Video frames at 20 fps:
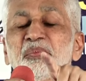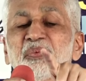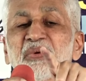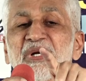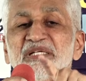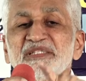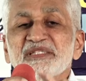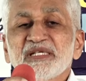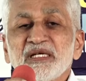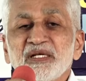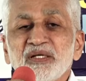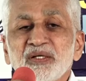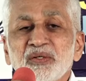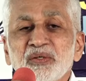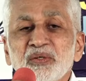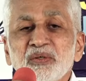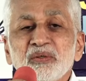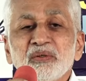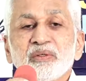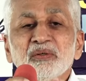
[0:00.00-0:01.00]
ప్రజల్లో
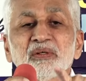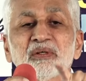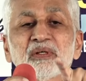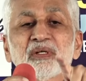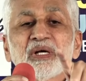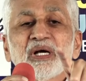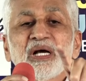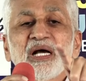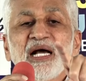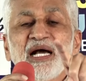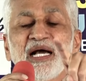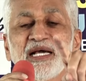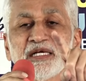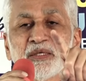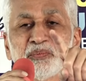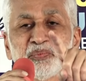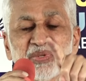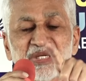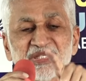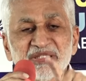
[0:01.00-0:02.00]

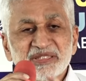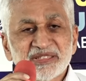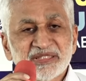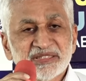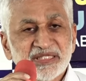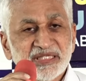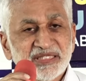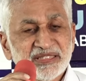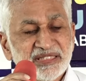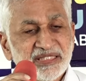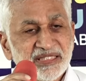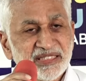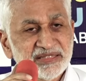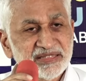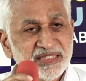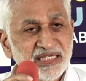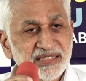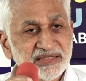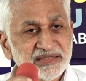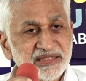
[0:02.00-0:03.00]
ఆయన ప్రతిష్టను
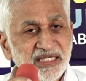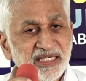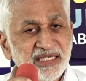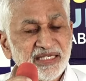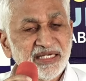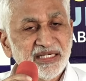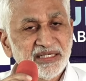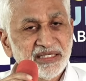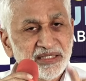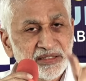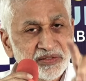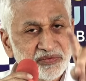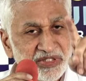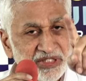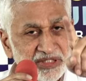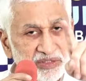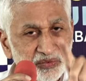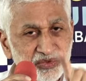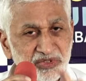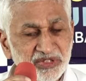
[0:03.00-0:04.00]
దిగజార్చాలి
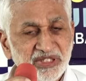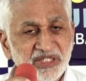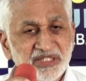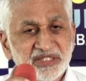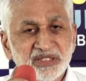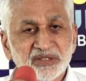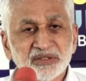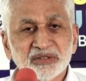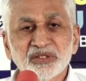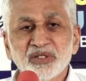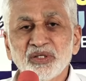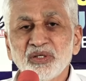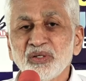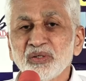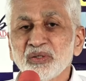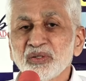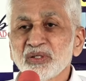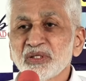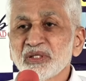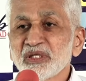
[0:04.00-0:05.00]
అన్నటువంటి ఉద్దేశంతో
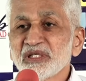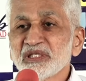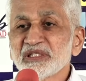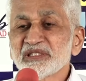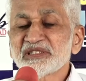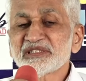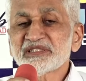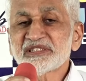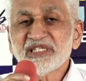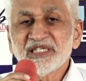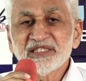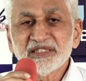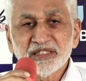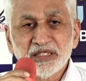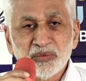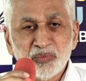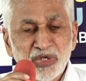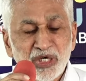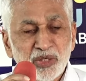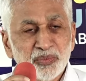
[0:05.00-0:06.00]

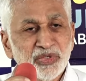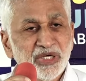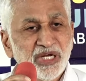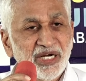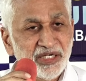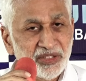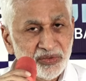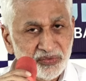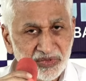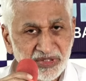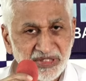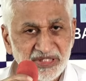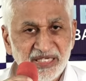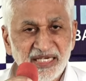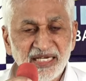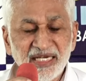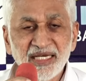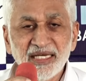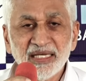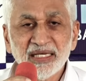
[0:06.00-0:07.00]
చంద్రబాబు నాయుడు
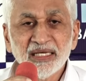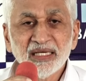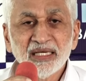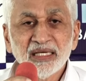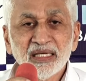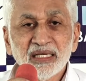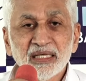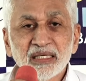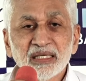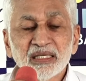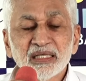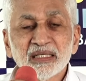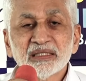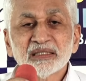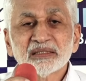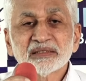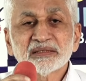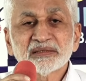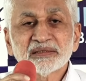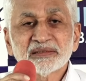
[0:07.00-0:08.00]
ఉంటే
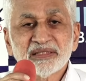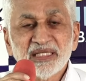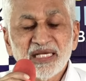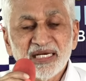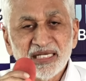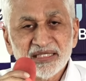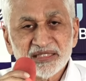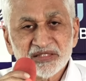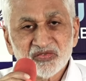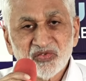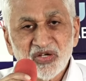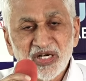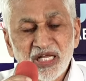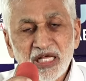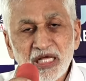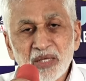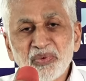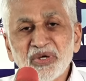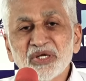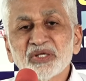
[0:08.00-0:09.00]
తన
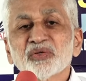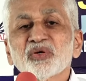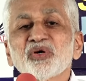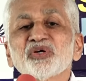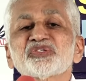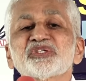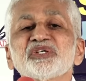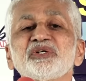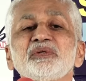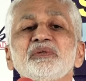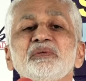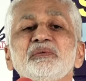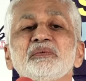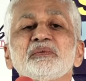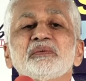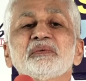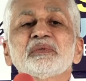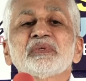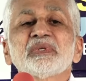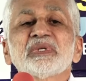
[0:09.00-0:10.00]
స్వలాభం కోసం
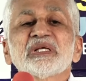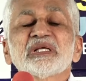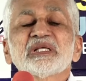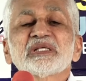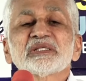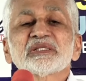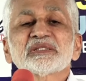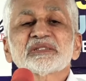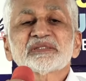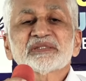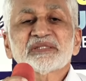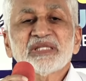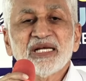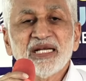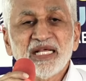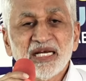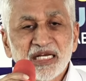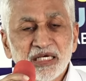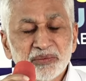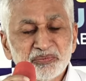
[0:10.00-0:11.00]

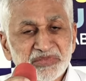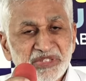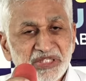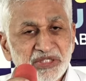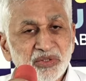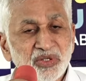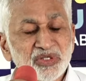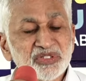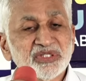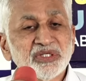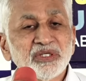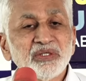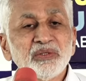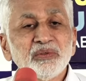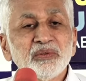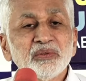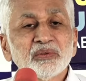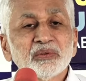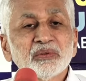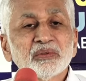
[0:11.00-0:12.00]
తన లబ్ధి కోసం
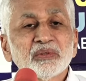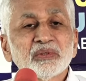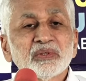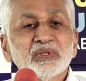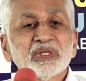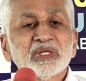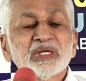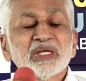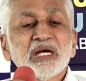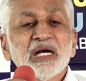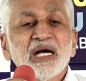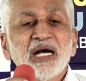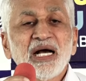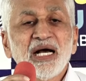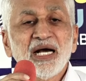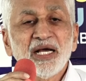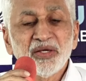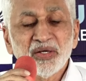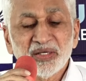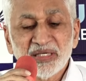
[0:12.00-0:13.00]

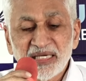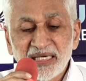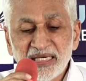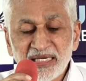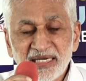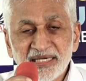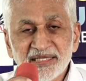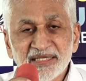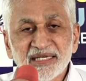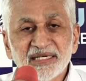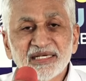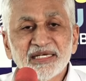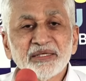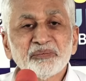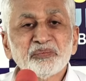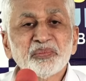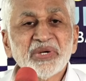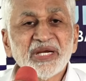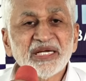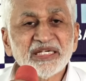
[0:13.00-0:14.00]
ఆ యొక్క లెటర్ని
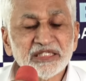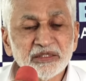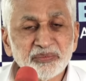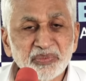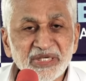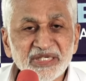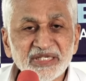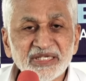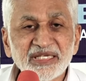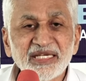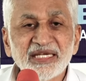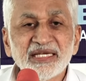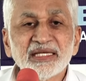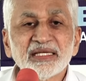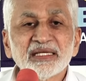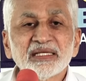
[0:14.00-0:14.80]
బయటపెట్టి